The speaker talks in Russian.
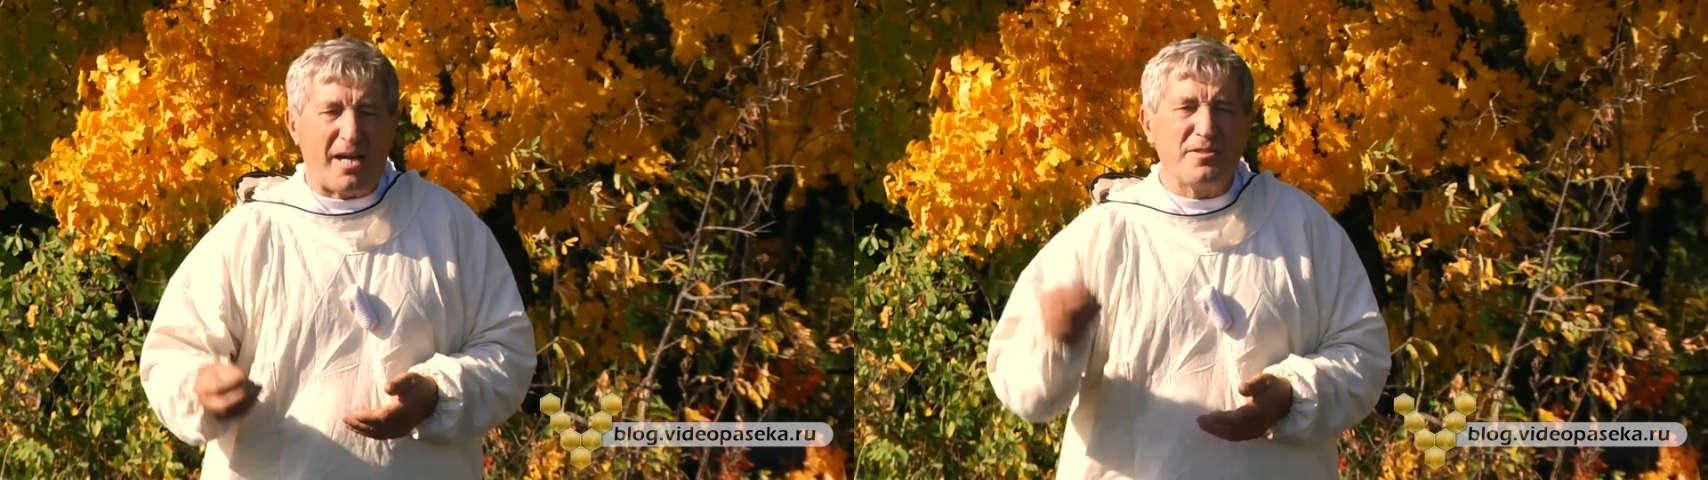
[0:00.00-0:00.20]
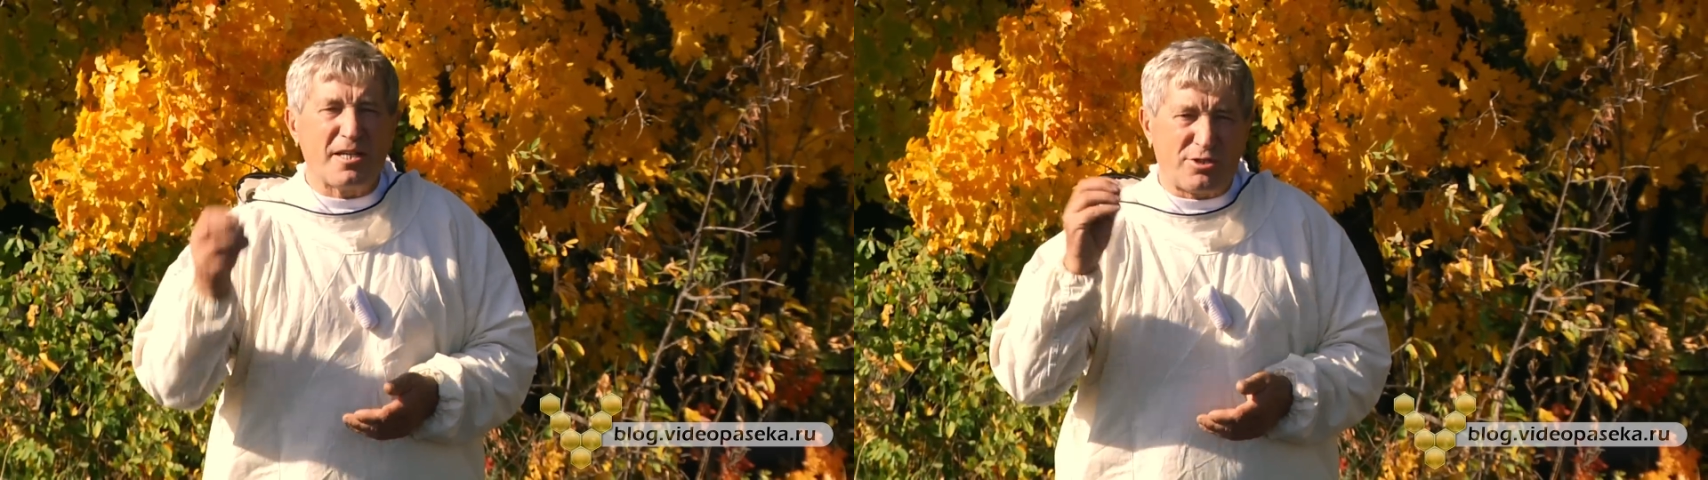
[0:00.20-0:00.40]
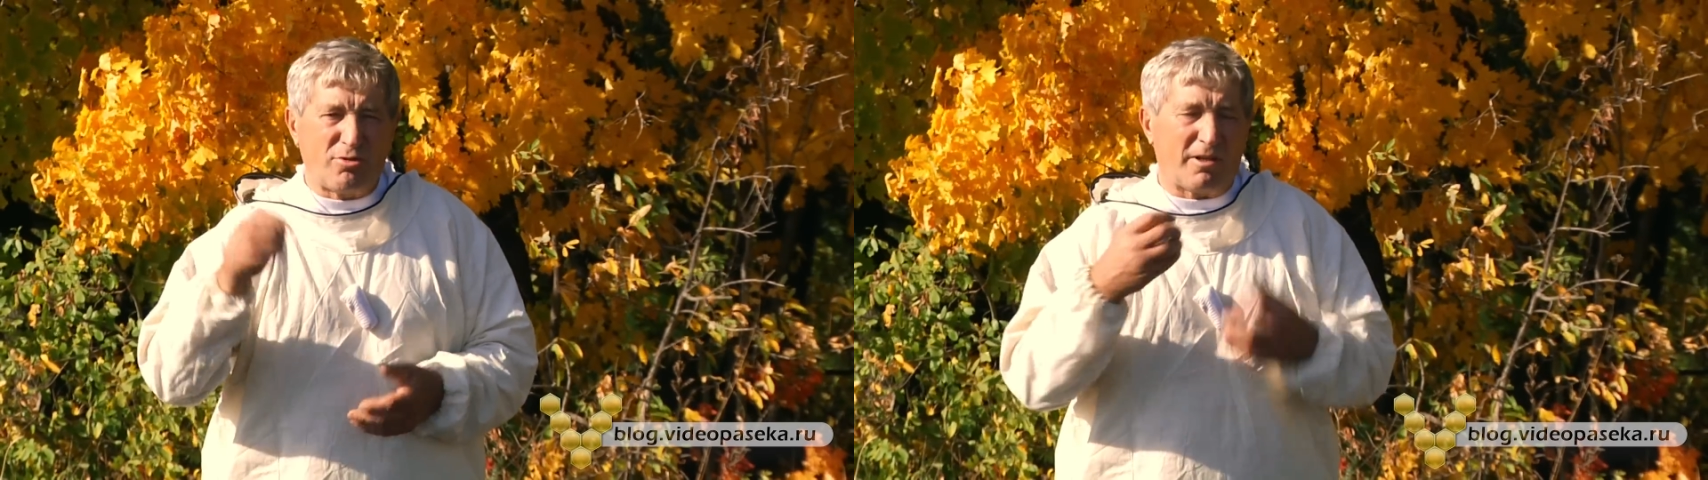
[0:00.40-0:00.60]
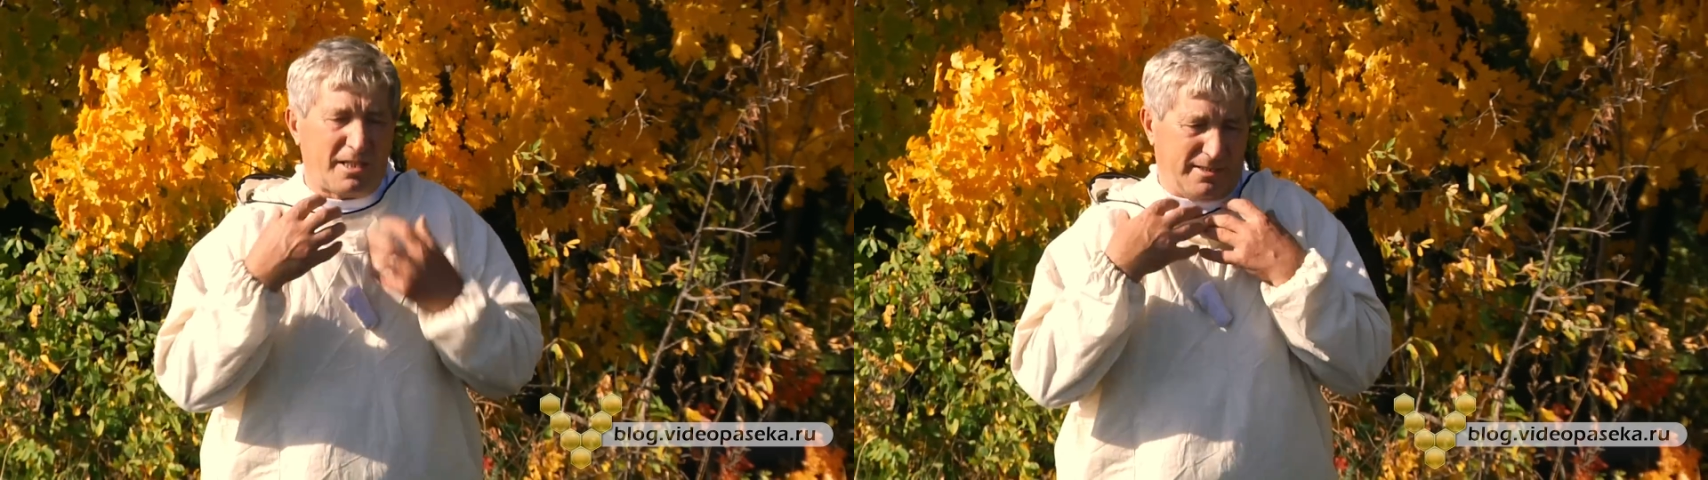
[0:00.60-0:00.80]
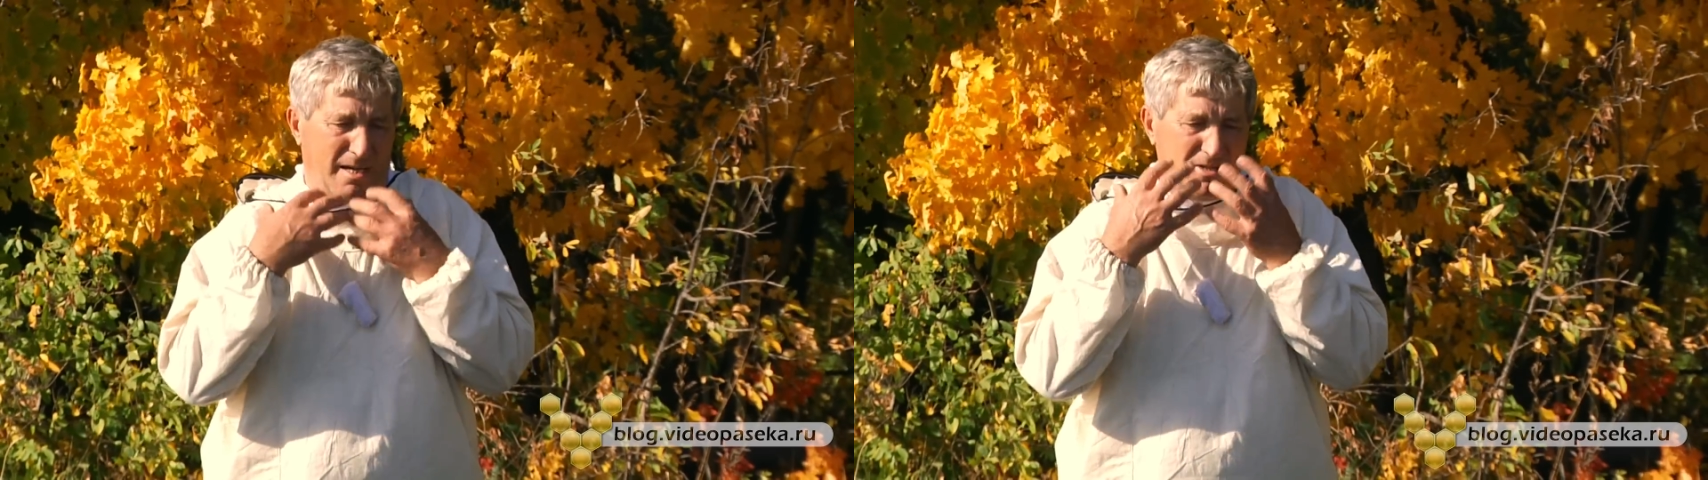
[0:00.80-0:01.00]
не столько
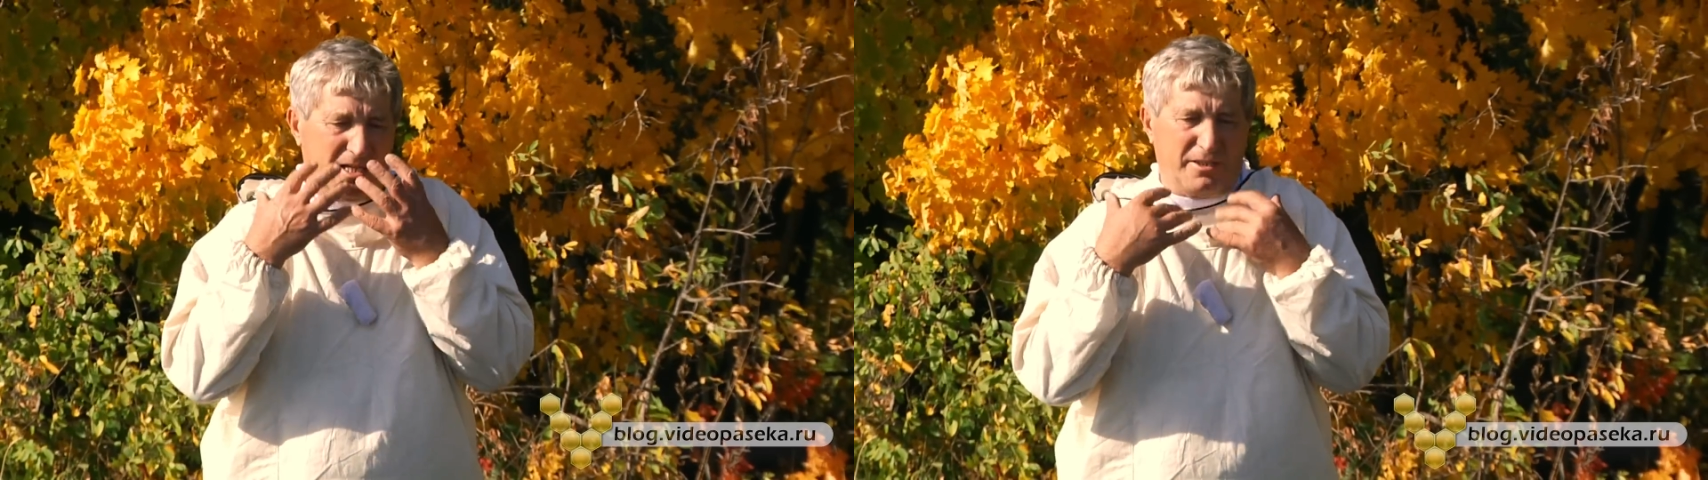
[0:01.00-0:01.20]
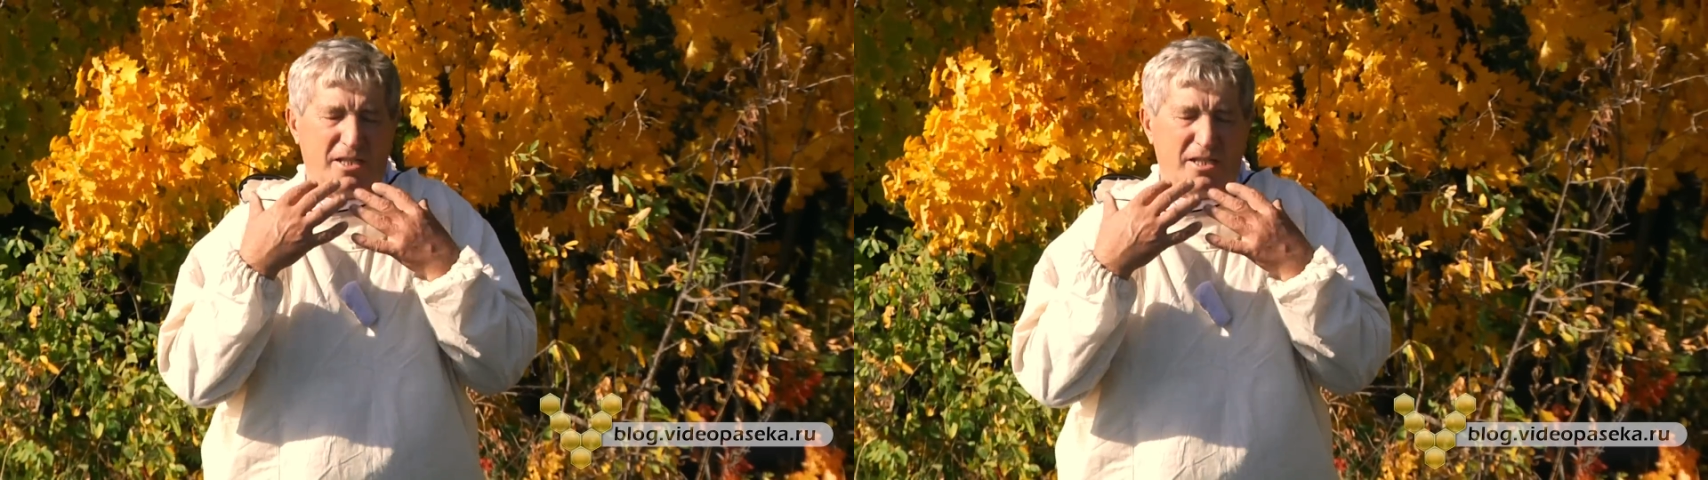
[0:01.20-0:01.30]
там их